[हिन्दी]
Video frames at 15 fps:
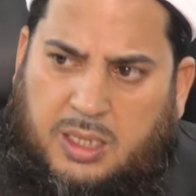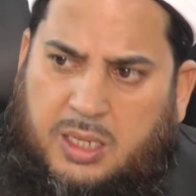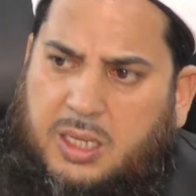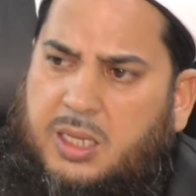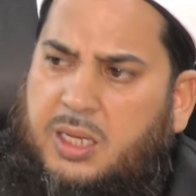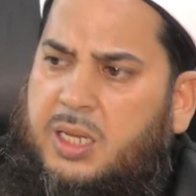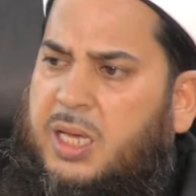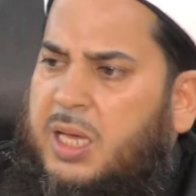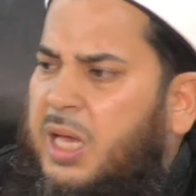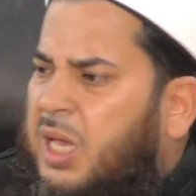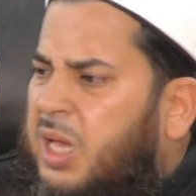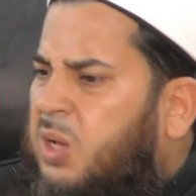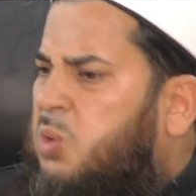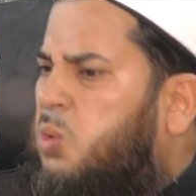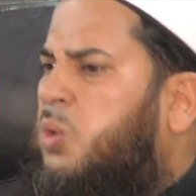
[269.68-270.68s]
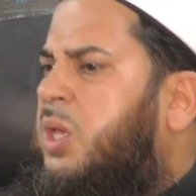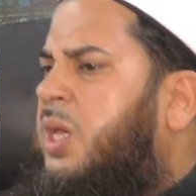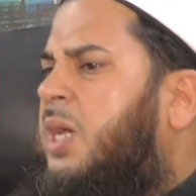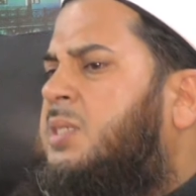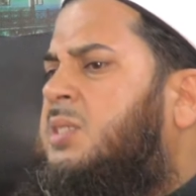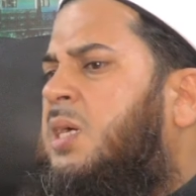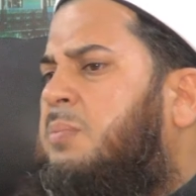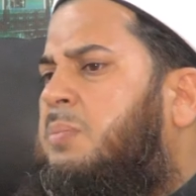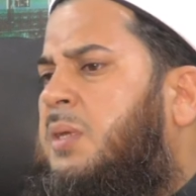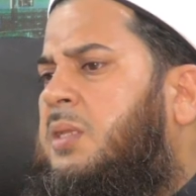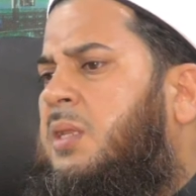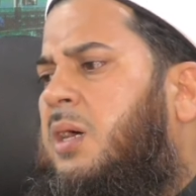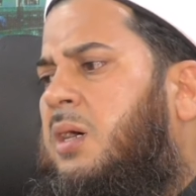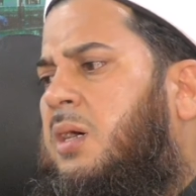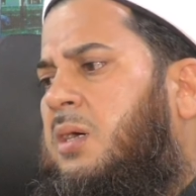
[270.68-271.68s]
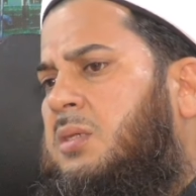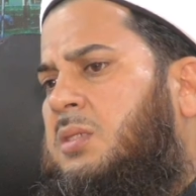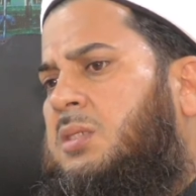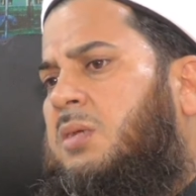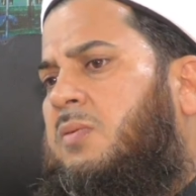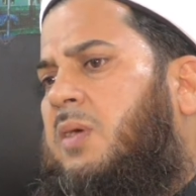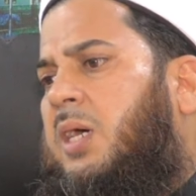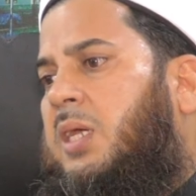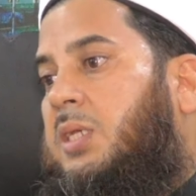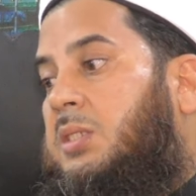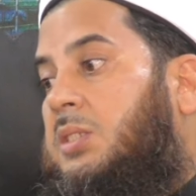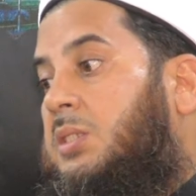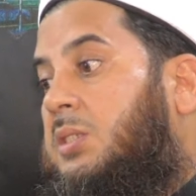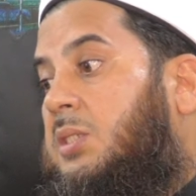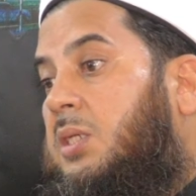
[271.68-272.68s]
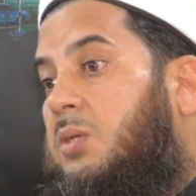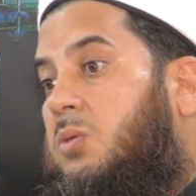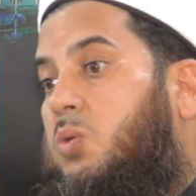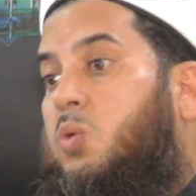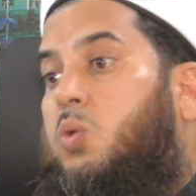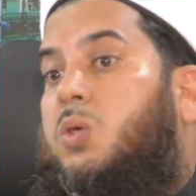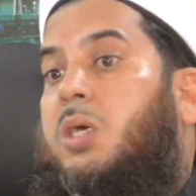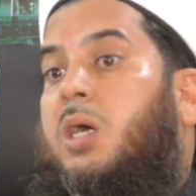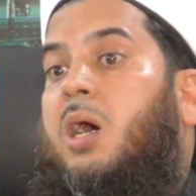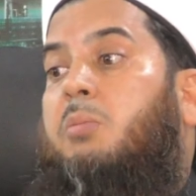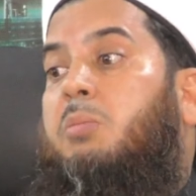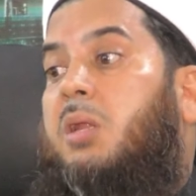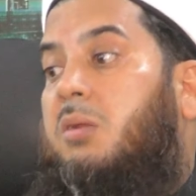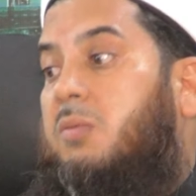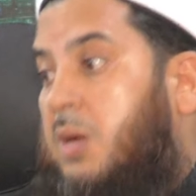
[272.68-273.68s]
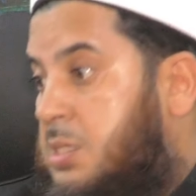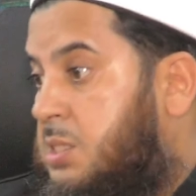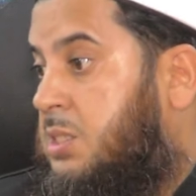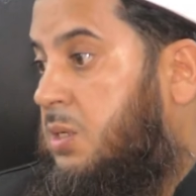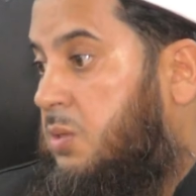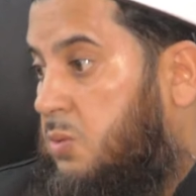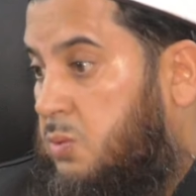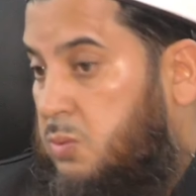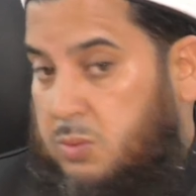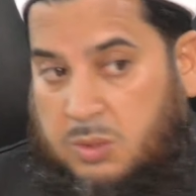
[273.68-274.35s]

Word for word: लेकिन है कोई ऐसा बंदा सिवाय जिसकी रूह कामिल वहां से हो